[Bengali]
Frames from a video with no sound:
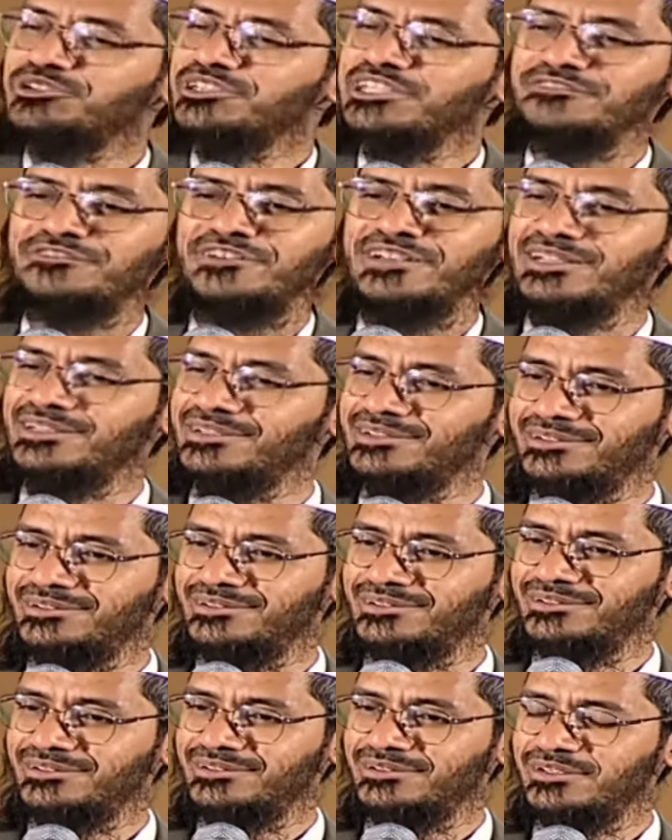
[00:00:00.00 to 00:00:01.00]
একেবারেই শূন্য
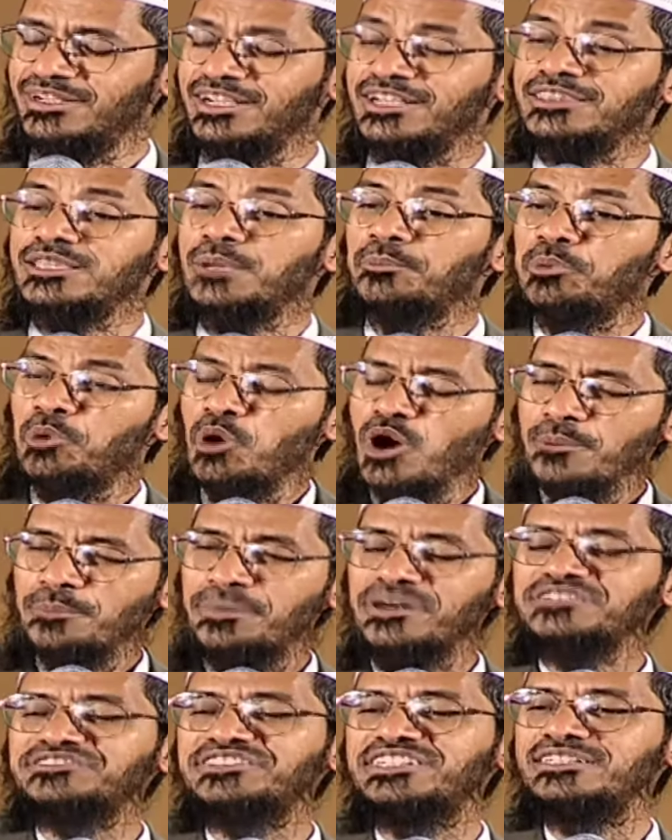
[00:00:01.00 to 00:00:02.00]
আর
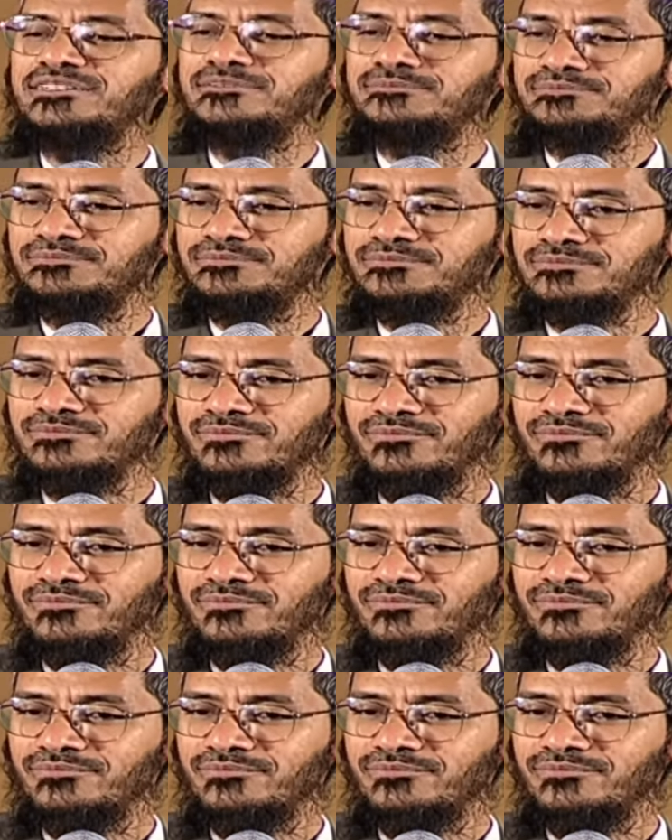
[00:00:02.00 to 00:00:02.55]
গরিব লোককে